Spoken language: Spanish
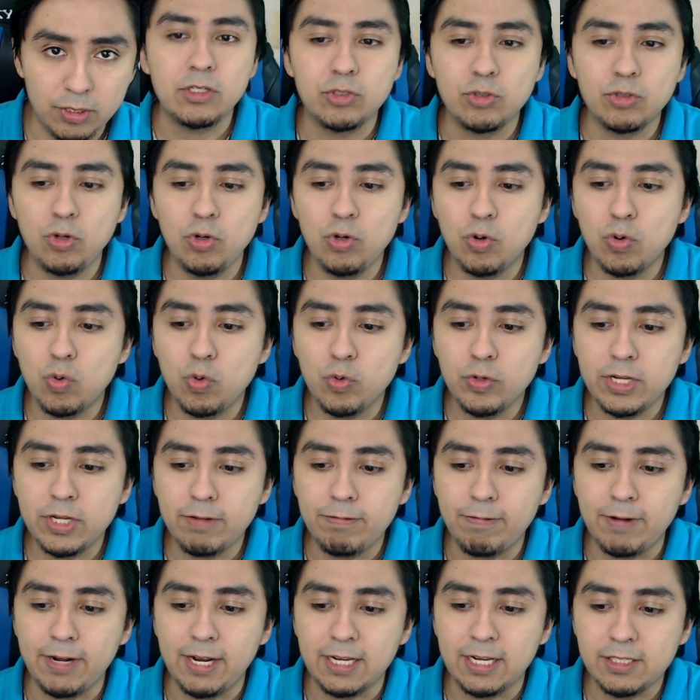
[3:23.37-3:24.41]
y solo una
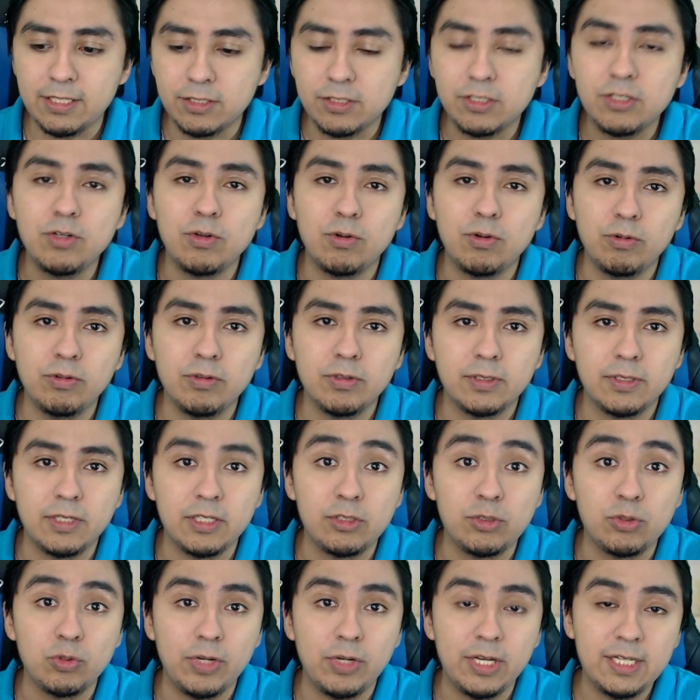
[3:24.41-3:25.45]
fracción de
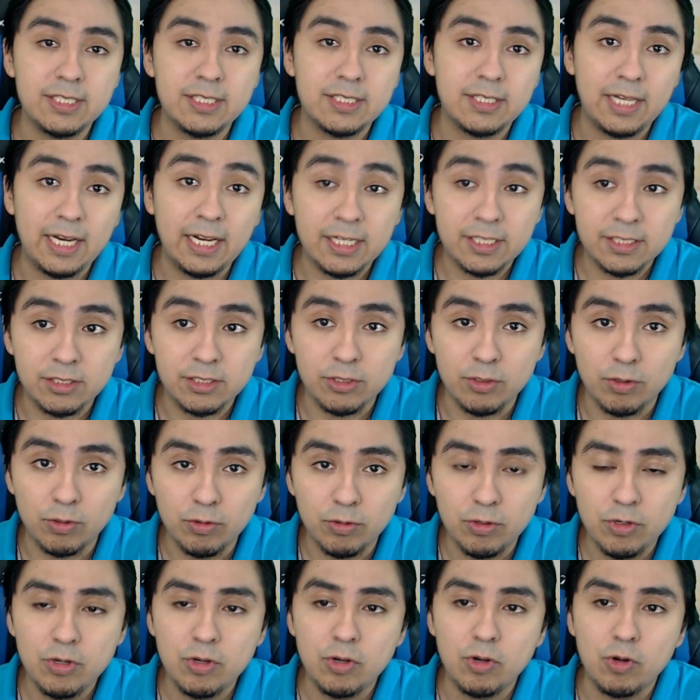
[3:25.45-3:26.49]
su extracción